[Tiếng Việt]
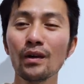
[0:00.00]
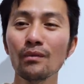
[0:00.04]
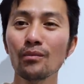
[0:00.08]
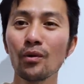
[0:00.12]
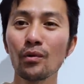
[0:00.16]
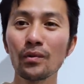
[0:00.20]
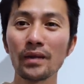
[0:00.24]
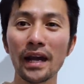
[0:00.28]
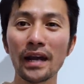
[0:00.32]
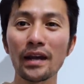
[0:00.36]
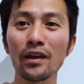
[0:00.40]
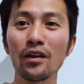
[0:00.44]
một
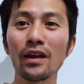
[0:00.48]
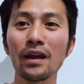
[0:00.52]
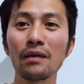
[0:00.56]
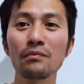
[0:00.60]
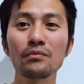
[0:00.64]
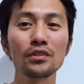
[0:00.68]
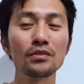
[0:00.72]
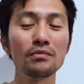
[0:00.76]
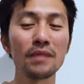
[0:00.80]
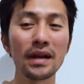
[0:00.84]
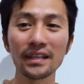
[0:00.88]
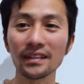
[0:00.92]
ngày họ làm
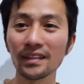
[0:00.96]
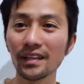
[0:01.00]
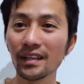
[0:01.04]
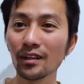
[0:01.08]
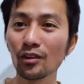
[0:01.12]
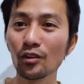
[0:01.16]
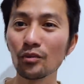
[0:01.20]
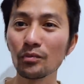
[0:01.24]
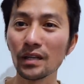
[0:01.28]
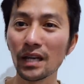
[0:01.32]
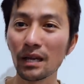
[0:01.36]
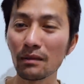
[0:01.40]
mười mấy tiếng
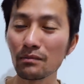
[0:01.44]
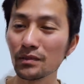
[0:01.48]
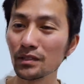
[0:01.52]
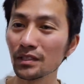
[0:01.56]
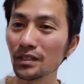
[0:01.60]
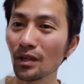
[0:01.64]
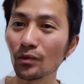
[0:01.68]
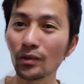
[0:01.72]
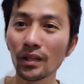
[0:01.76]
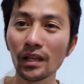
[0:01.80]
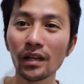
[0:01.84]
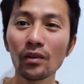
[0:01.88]
luôn, mười lăm mười
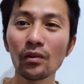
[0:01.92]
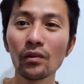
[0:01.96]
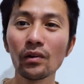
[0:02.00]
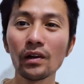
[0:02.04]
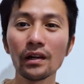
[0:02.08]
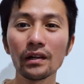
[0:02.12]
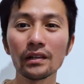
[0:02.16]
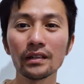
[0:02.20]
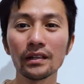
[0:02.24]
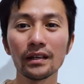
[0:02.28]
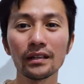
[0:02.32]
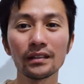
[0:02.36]
sáu tiếng luôn
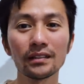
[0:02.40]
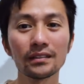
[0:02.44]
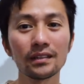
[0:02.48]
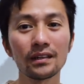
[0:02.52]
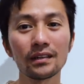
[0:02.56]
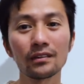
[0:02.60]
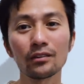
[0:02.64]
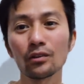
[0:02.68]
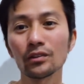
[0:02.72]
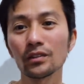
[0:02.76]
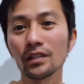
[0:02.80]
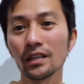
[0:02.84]
á, để người
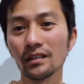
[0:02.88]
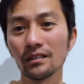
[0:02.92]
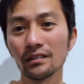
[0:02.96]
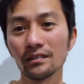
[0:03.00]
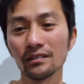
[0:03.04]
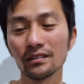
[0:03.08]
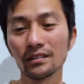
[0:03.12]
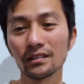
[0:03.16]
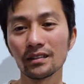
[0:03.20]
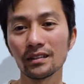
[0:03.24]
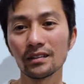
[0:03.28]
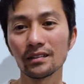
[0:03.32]
ta có tiền
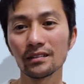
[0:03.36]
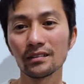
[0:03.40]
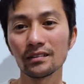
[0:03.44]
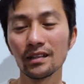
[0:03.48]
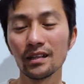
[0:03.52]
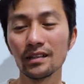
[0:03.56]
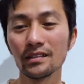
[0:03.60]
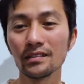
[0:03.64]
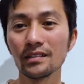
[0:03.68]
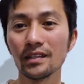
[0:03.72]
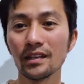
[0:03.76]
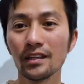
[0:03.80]
người ta
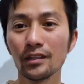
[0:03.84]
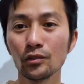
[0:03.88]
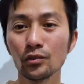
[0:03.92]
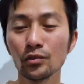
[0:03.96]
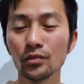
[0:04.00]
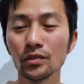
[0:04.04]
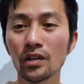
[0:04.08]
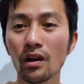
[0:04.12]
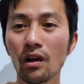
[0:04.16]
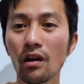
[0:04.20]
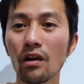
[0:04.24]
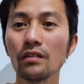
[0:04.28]
gửi về
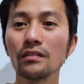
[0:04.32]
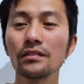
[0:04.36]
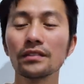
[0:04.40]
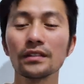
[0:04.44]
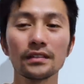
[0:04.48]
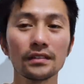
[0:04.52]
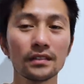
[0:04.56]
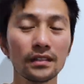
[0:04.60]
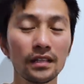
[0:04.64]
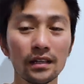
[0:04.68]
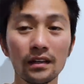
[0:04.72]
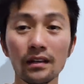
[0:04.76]
nuôi con
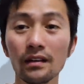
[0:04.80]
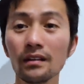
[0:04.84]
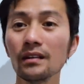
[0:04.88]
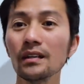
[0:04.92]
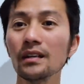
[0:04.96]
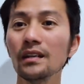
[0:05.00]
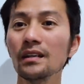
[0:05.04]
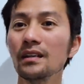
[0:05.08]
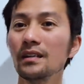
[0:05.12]
rồi đó,